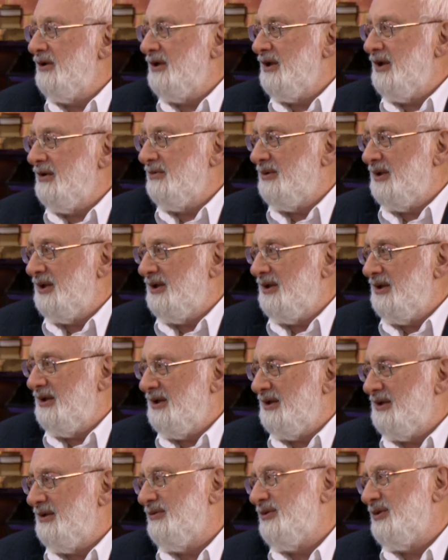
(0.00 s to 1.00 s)
там это,
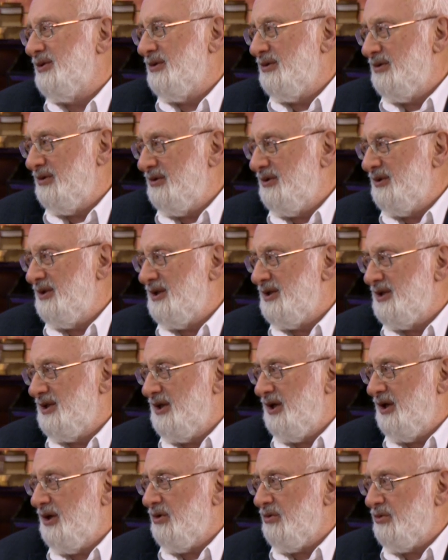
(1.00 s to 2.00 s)
это все
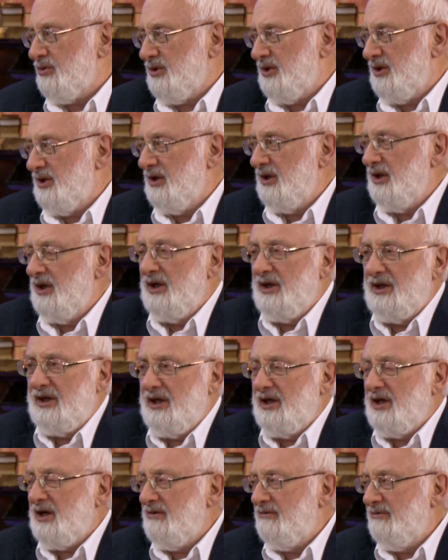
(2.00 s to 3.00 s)
детские игрушки,
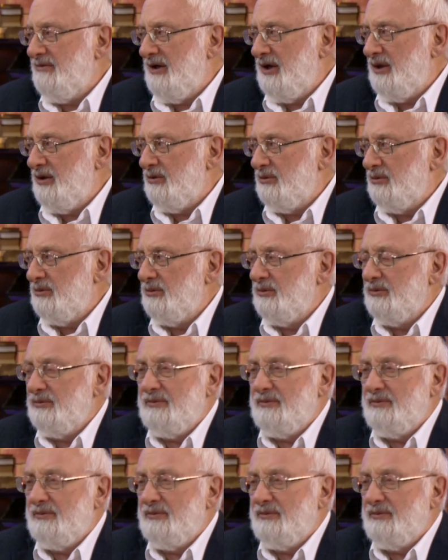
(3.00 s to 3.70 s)
игры в войну.